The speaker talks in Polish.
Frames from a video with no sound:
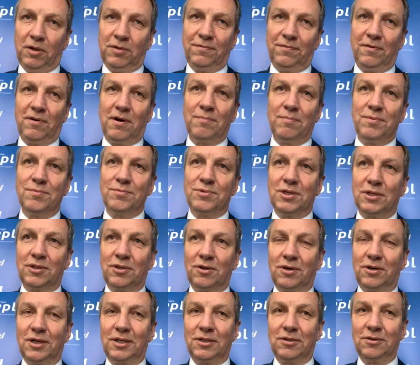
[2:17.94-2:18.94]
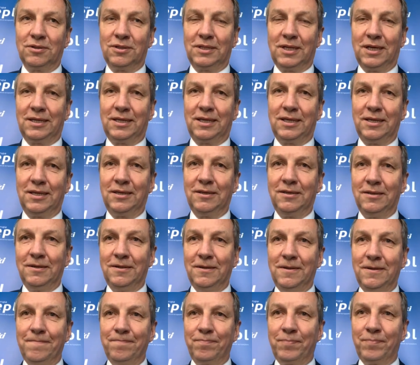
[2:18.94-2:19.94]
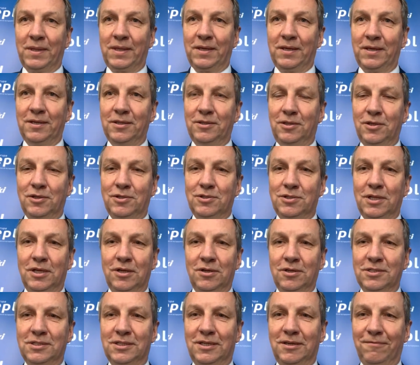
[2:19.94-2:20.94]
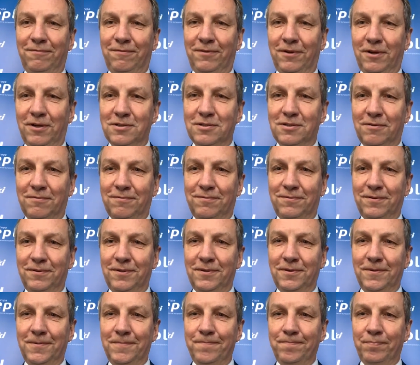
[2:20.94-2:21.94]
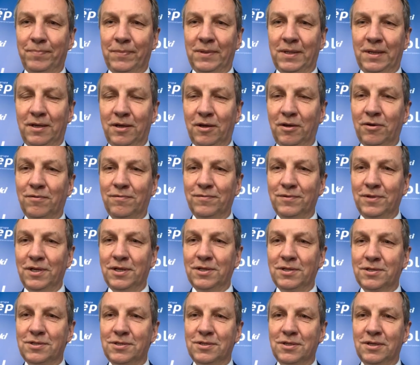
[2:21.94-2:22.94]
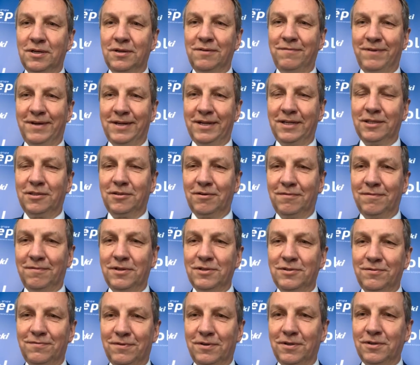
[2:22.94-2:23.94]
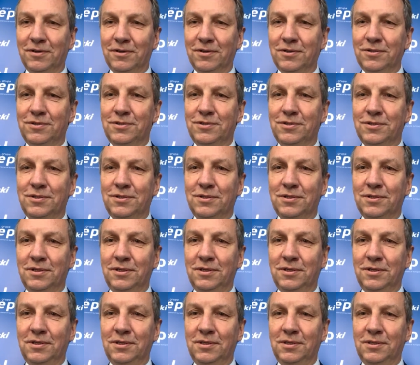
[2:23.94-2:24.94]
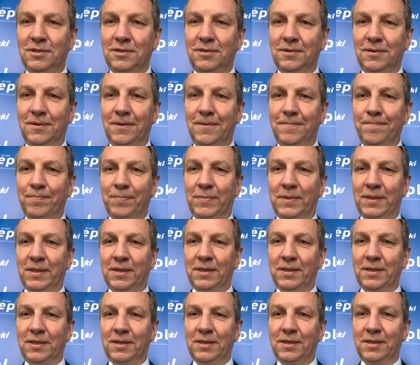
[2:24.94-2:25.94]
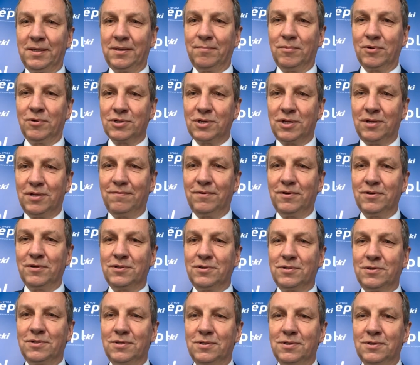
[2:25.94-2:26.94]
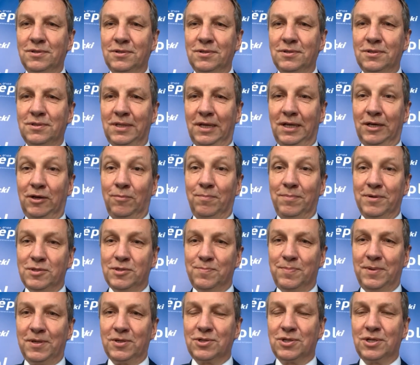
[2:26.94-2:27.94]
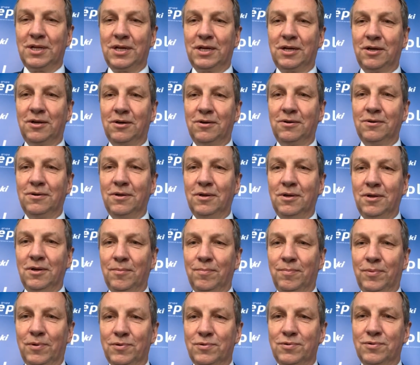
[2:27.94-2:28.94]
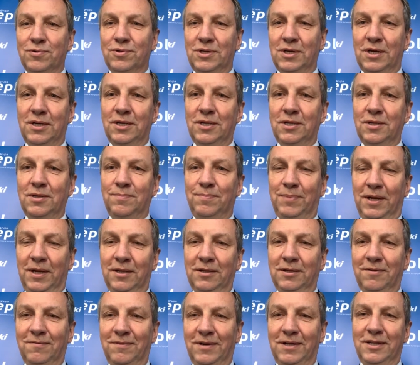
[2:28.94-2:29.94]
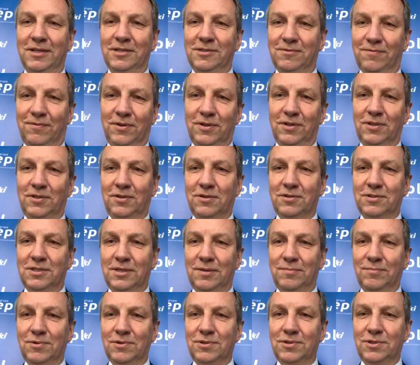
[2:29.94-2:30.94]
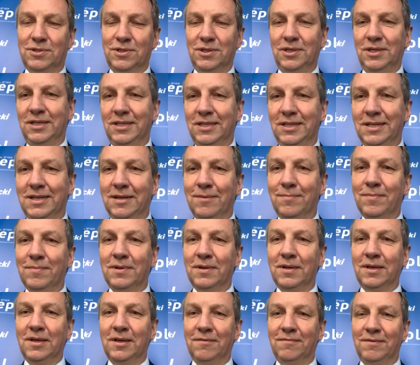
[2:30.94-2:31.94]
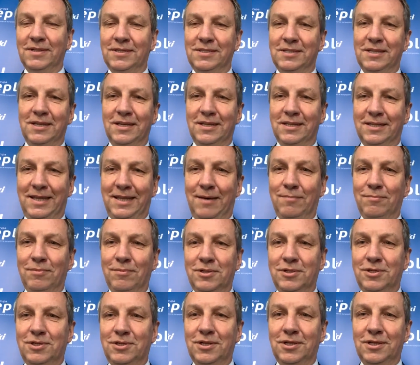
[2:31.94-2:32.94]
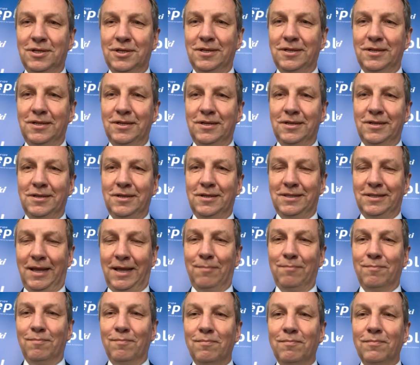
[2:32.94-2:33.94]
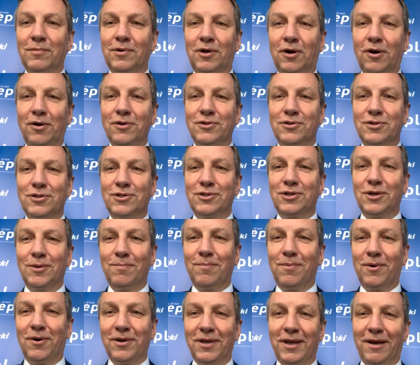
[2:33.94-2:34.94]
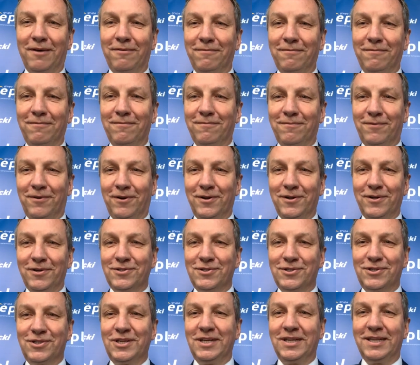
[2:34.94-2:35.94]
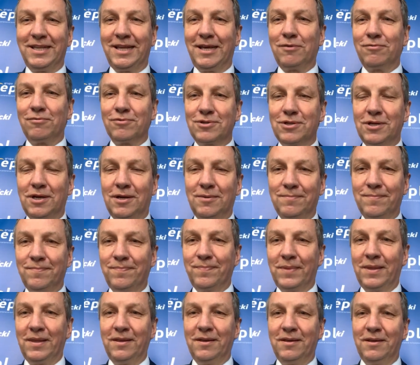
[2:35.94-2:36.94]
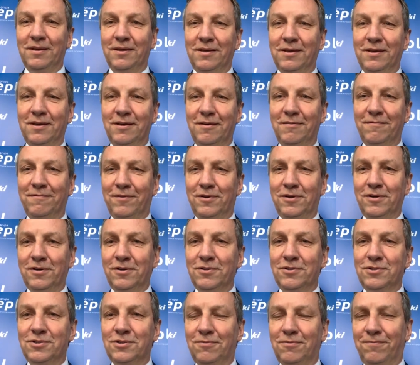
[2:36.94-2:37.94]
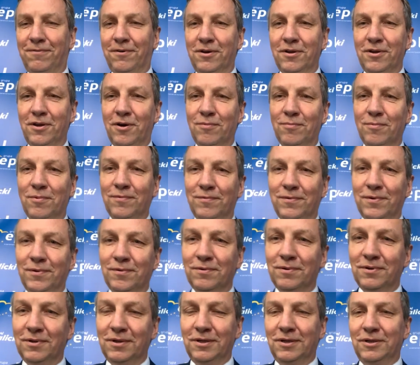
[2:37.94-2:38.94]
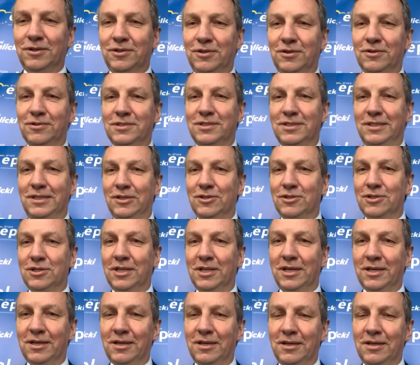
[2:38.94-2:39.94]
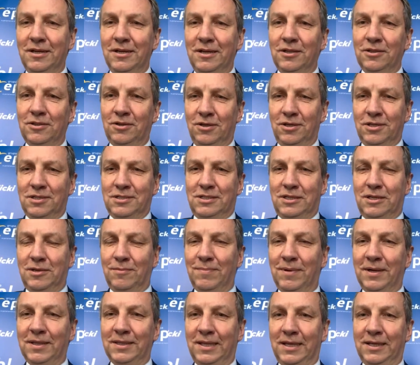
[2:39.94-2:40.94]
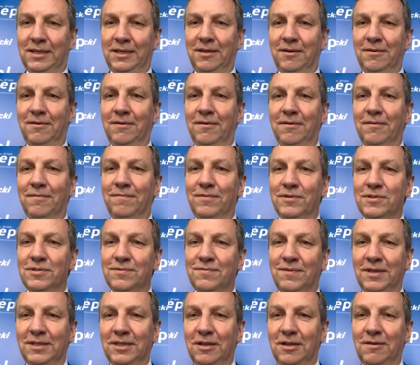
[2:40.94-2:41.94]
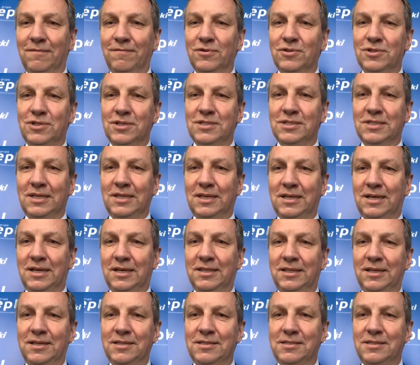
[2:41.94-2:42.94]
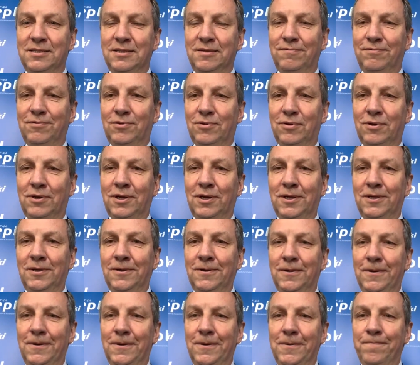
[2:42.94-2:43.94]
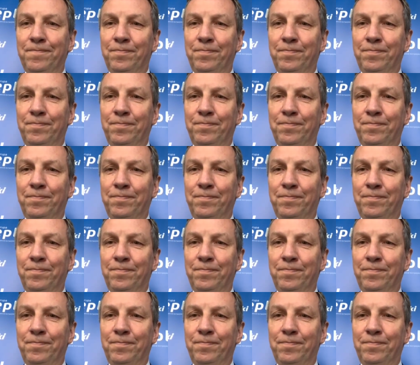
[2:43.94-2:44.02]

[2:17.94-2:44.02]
odwołałbym się trochę do takiej y, tischnerowskiej filozofii, również gwarantować wolność i Y, możliwość y, tego bezpiecznego poczucia i pielęgnowania swojej tożsamości innym. Więc tam, gdzie tam kończy się moja wolność, gdzie naruszam y, wolność Twoją, mówił ksiądz Tischner. To jest chyba takie wyzwanie nowoczesnej chadecji, w której